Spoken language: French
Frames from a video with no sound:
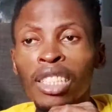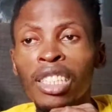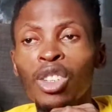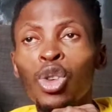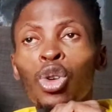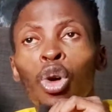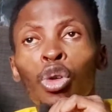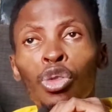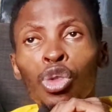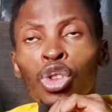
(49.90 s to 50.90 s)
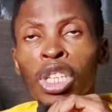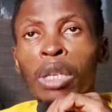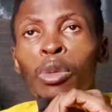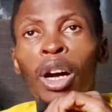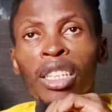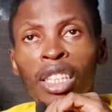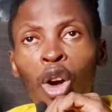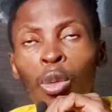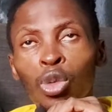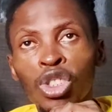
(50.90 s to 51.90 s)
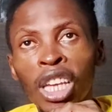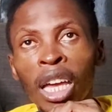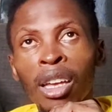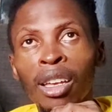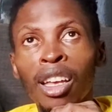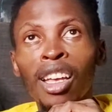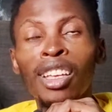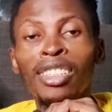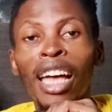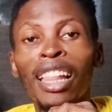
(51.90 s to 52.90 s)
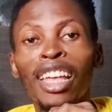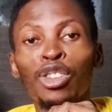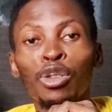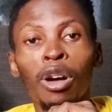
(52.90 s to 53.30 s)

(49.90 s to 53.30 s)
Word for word: dit qu'au vu de ce qui me restait comme budget, ça allait être